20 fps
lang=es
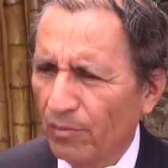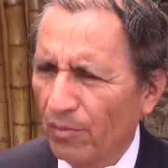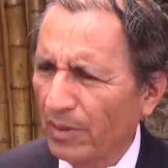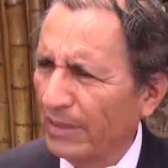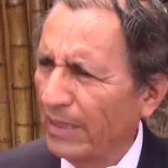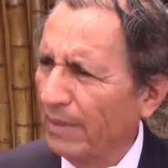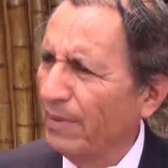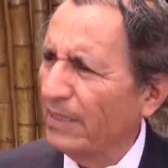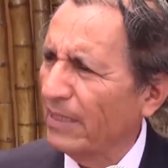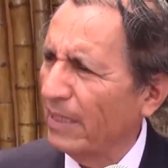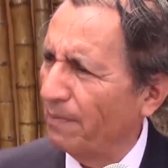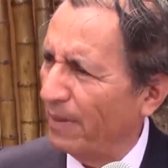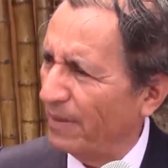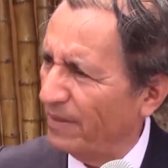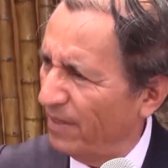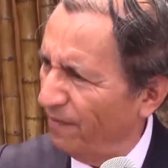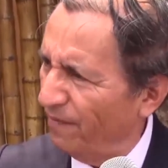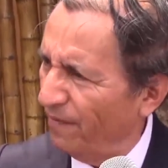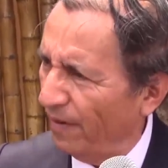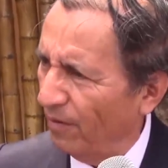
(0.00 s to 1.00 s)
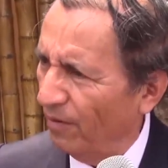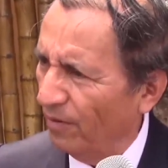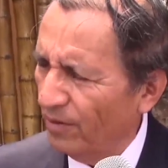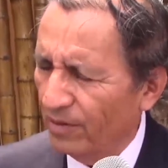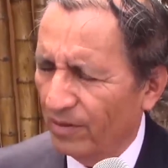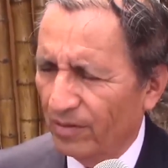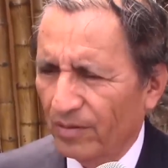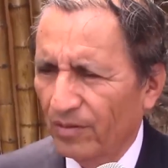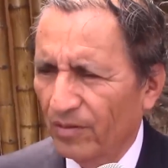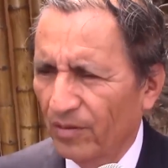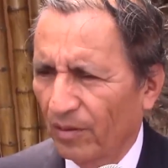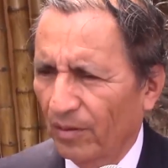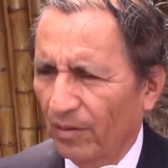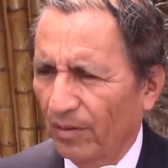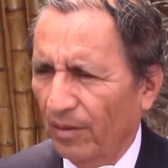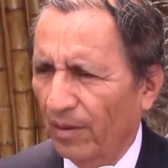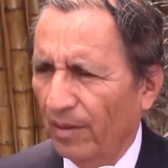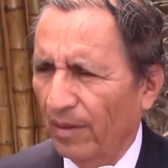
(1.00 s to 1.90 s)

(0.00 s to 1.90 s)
Somos temas específicos, ¿no?